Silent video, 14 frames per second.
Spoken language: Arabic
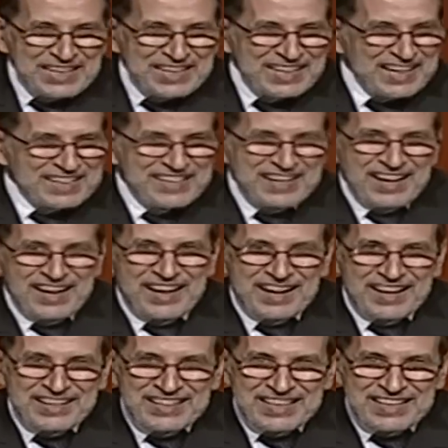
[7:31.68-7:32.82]
لان
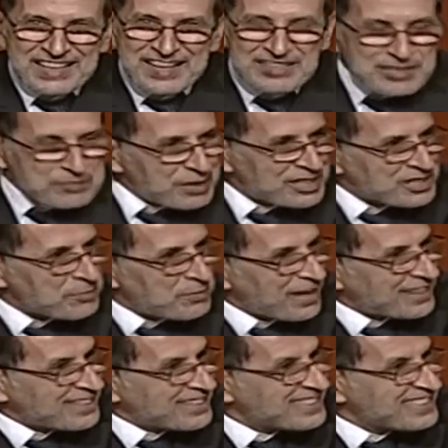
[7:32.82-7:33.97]
راس مال
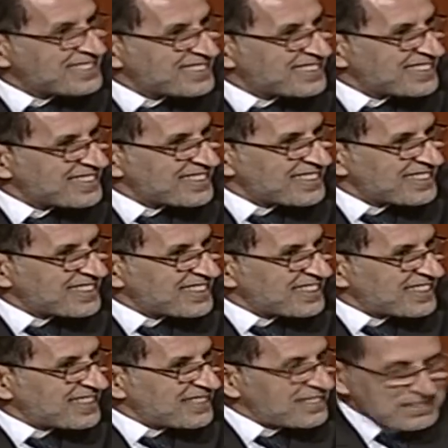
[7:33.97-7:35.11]
جبان
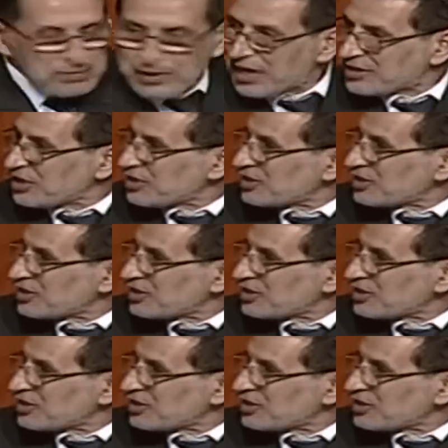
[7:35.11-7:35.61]
ما غادي